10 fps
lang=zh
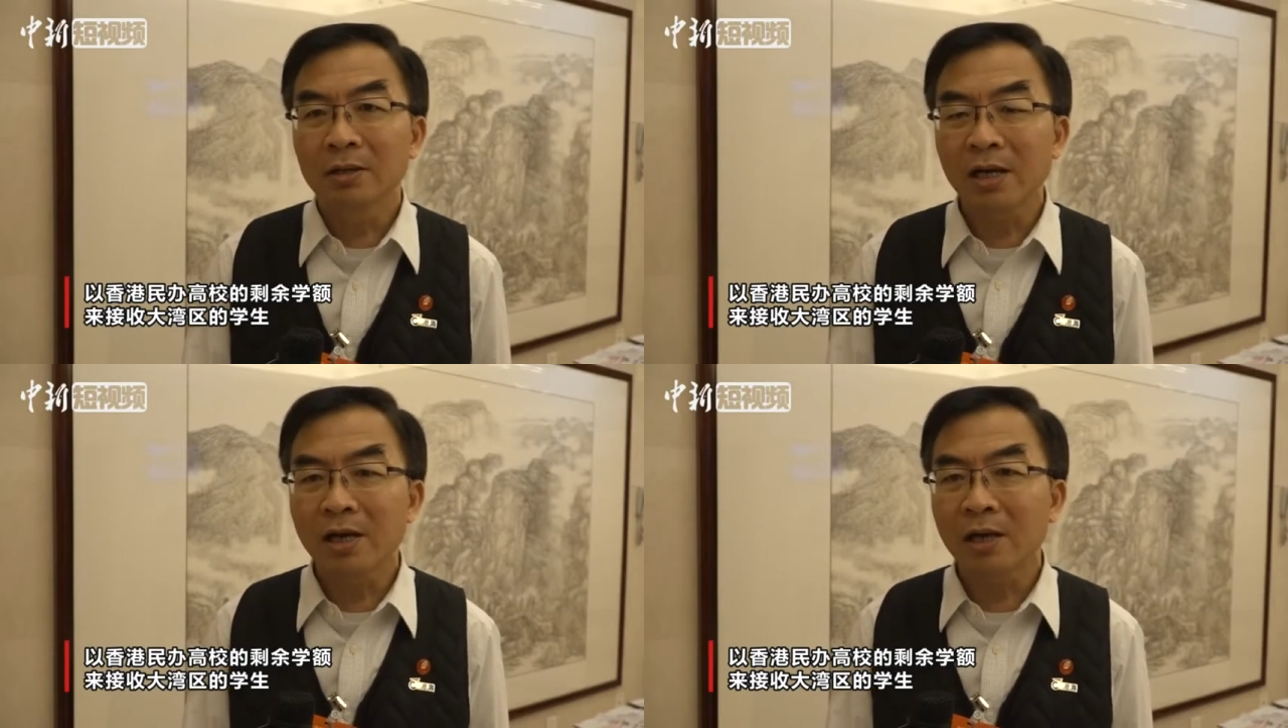
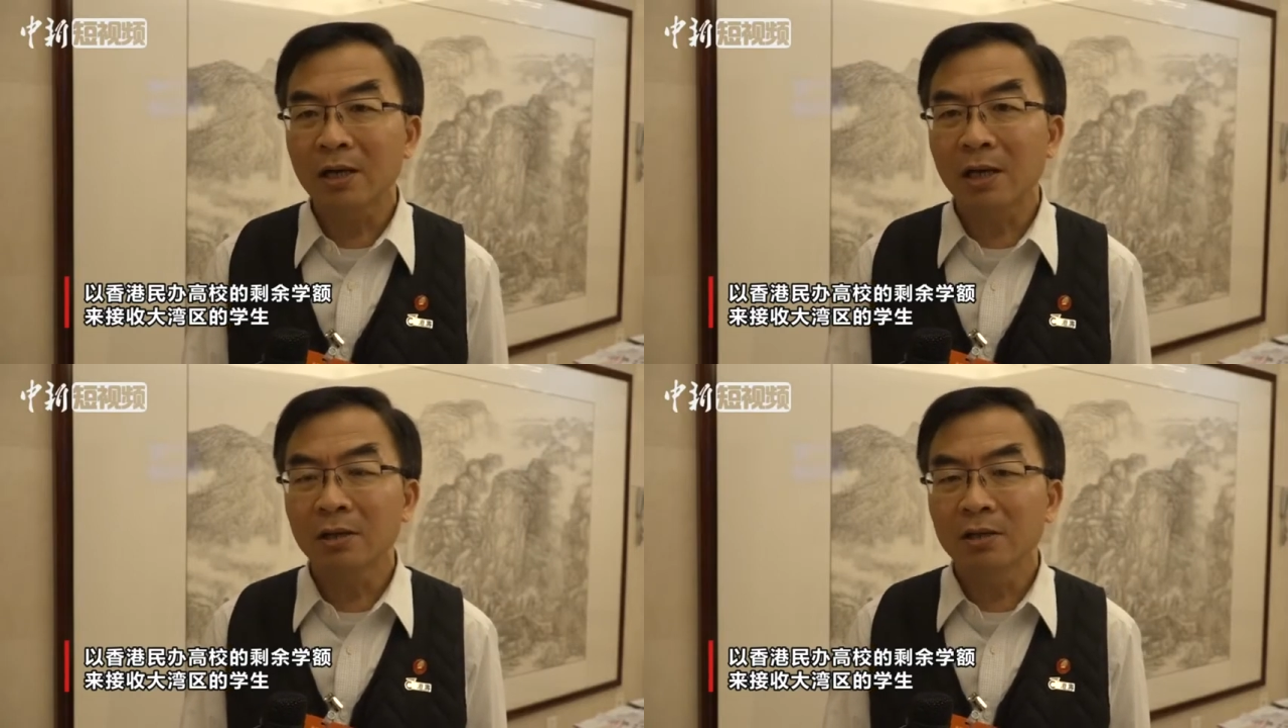这样
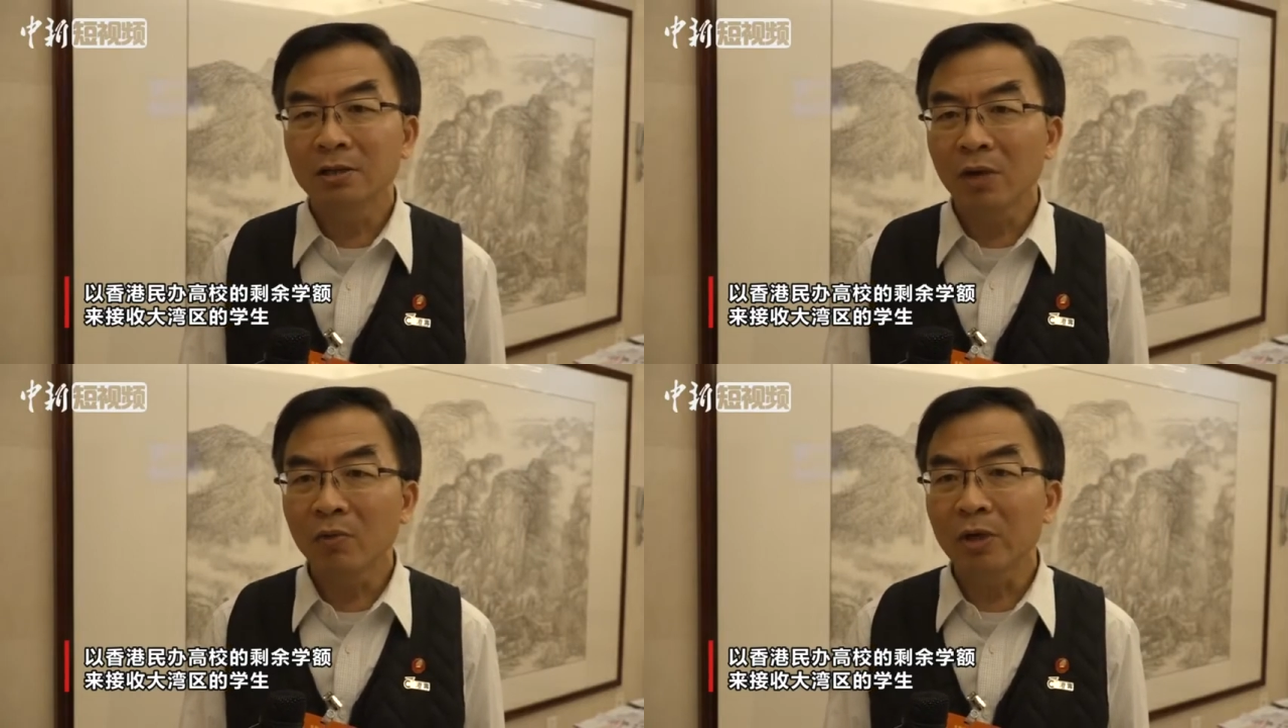呢，
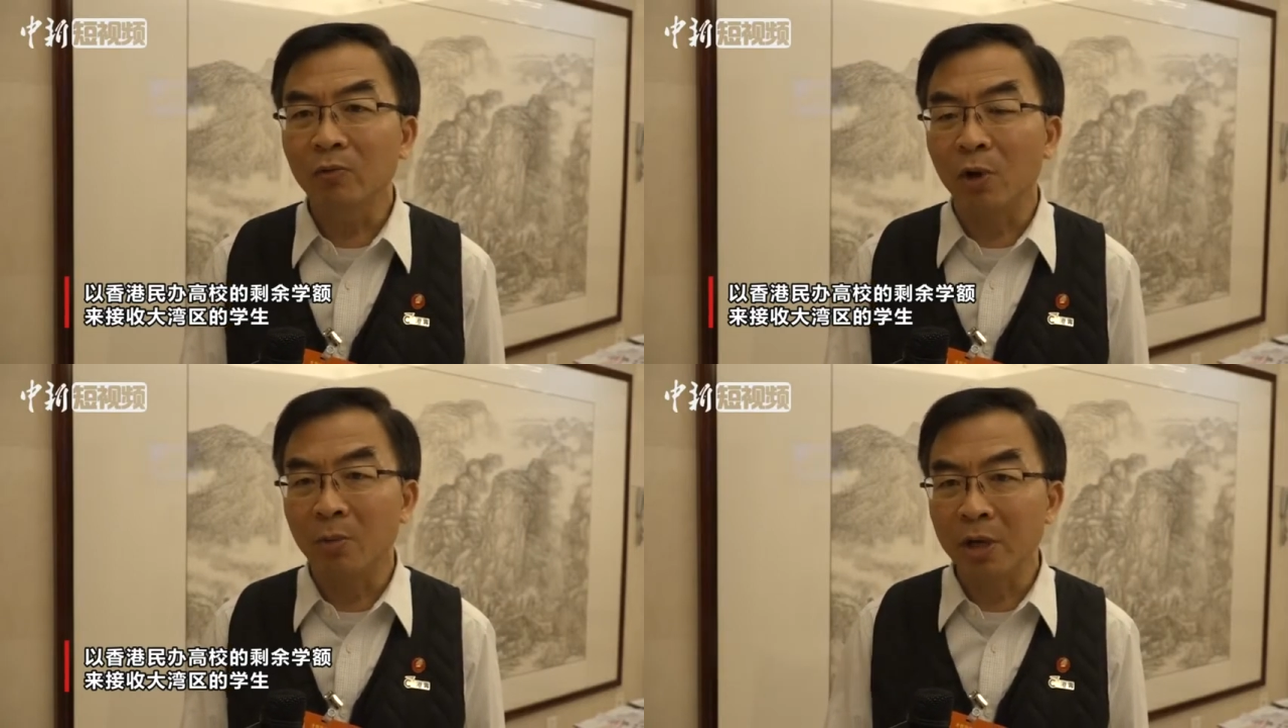因为
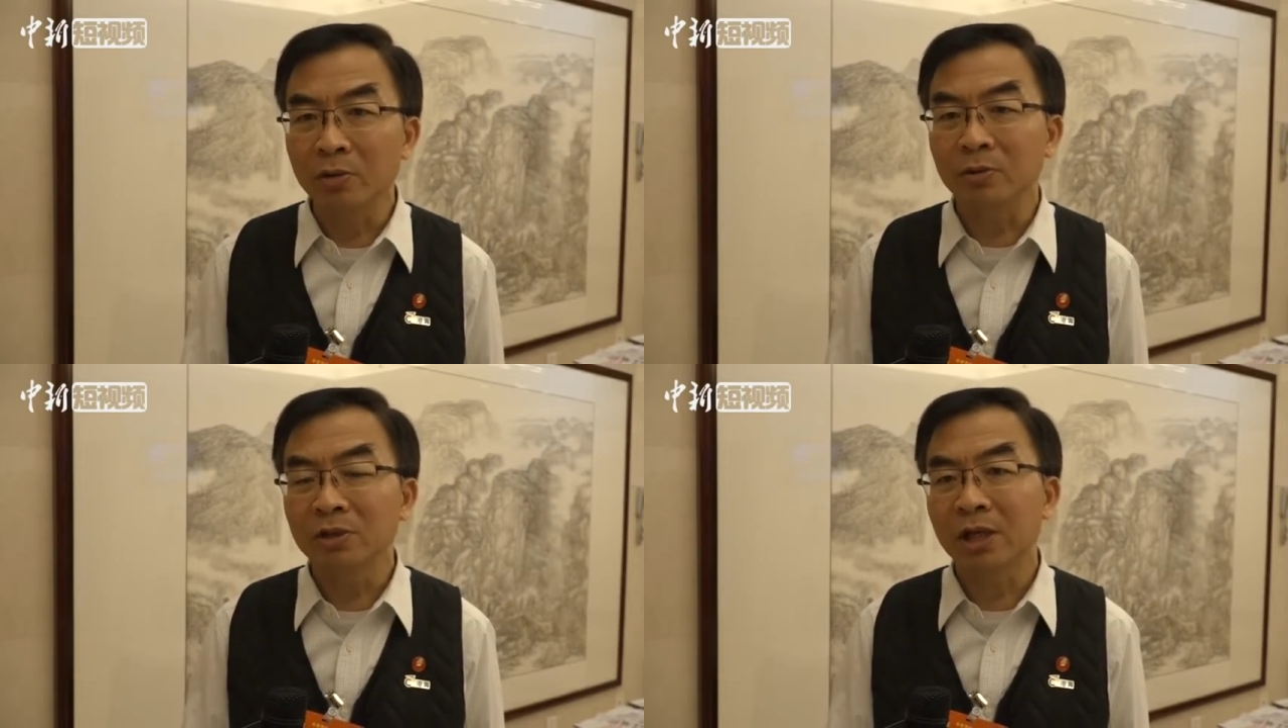我们
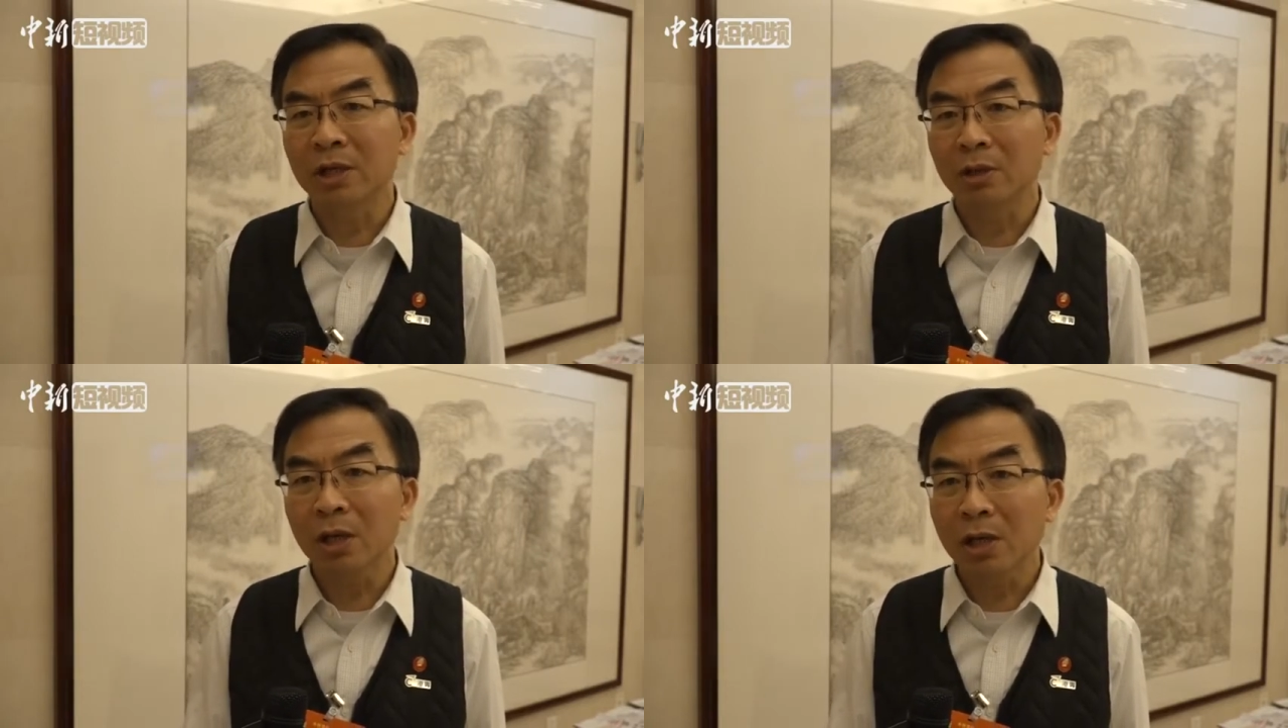用这
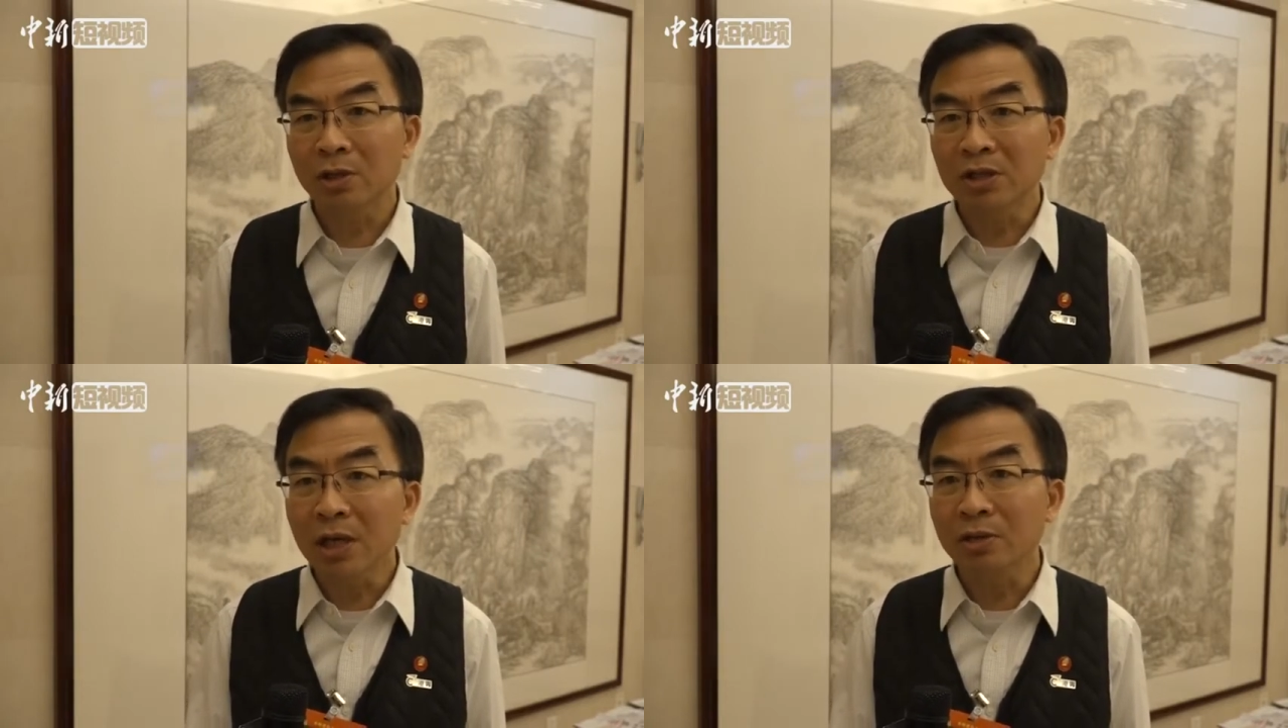个他
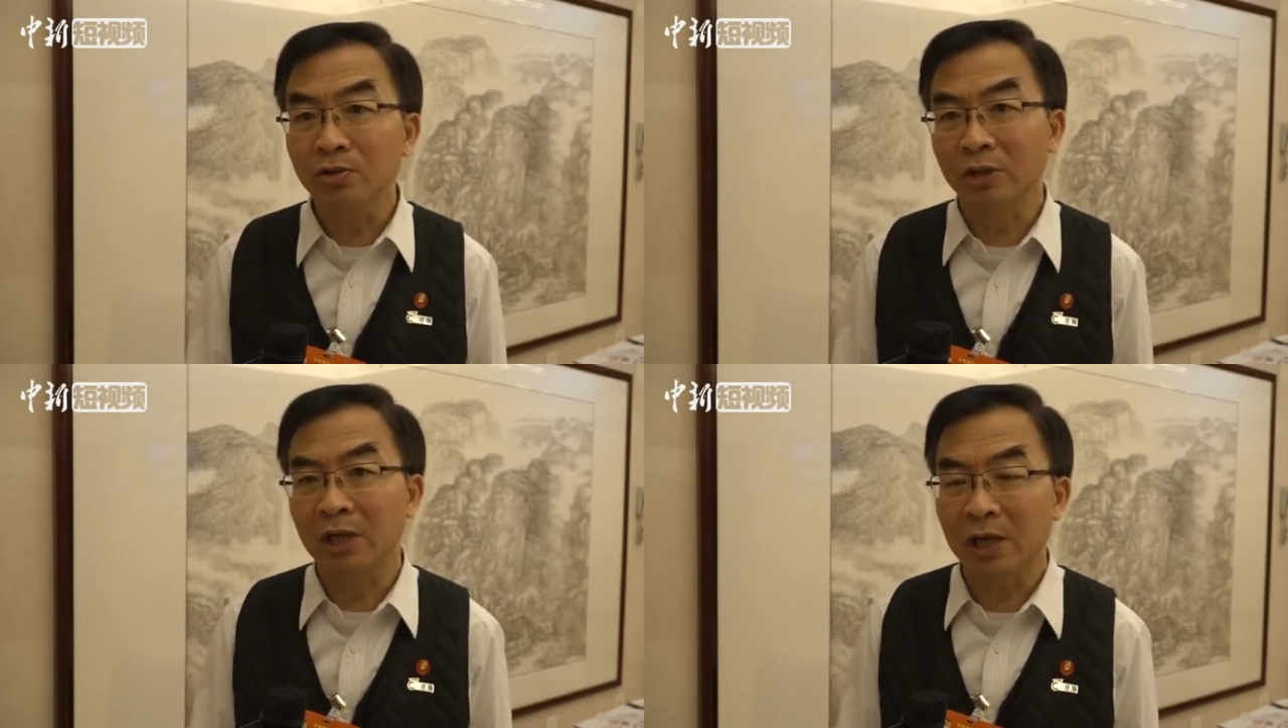剩
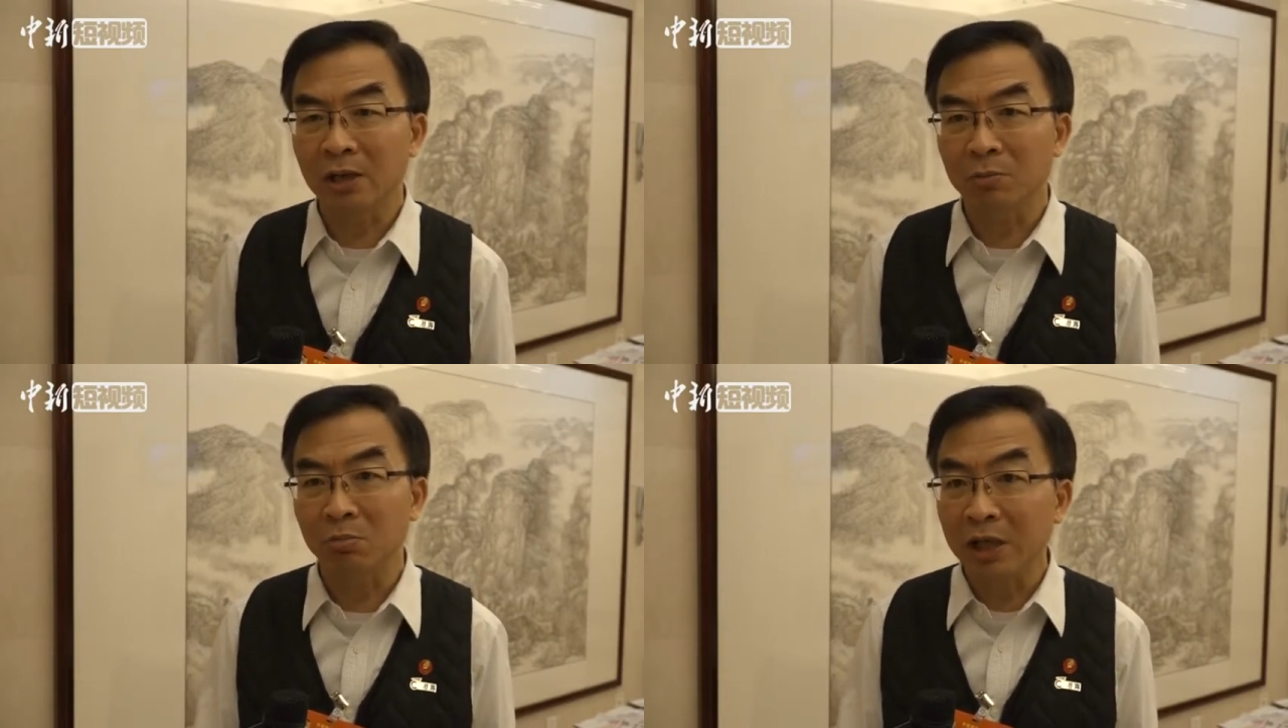余
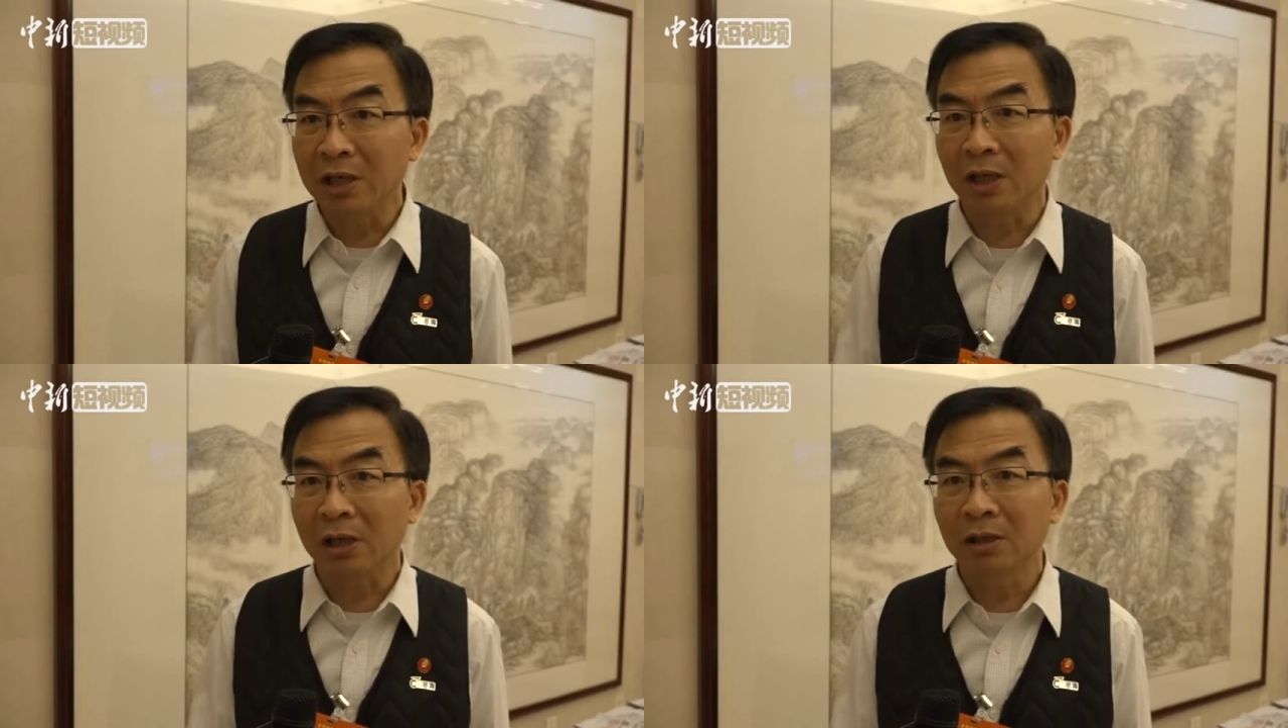的
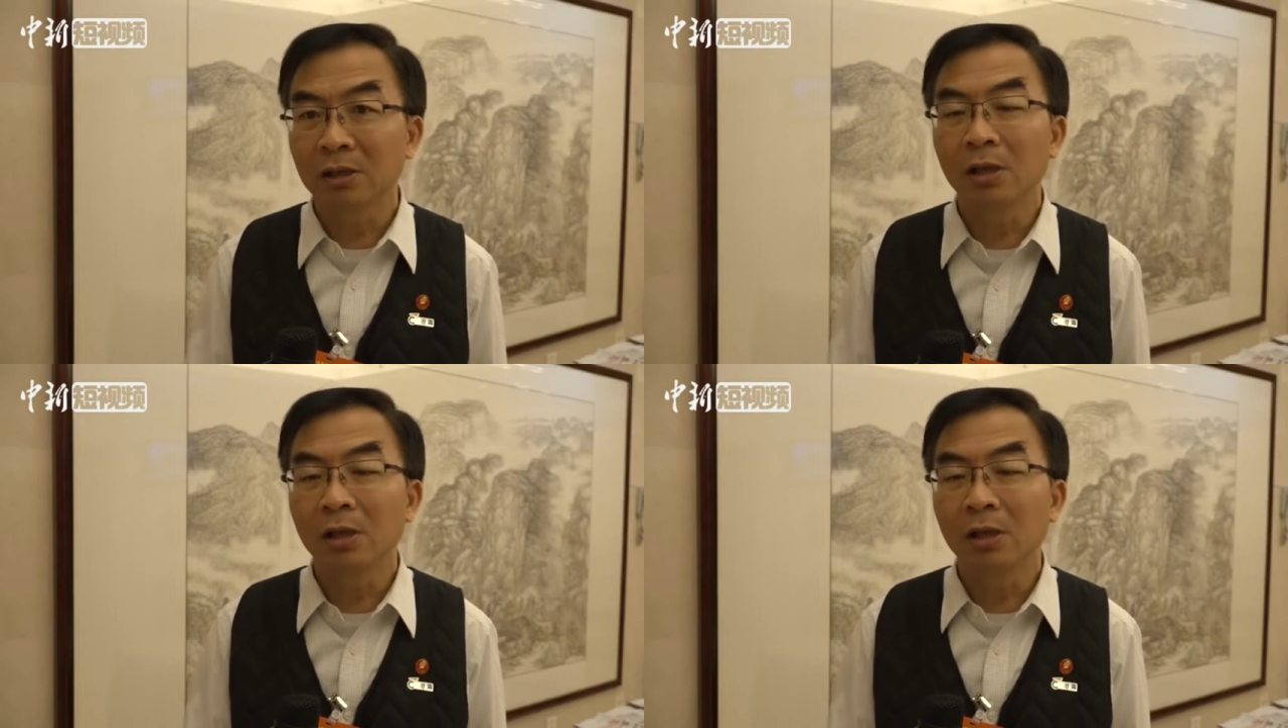名额，